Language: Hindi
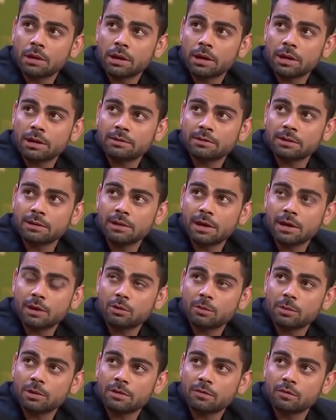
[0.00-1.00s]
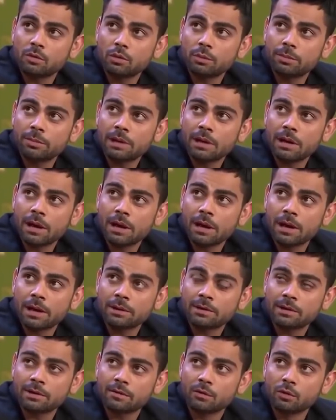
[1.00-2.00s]
कह रहे तीन लाख रुपए का फोन बिल
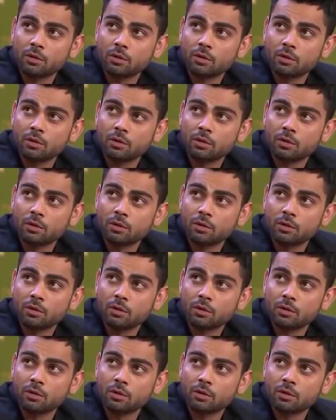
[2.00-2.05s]
कहाँ आया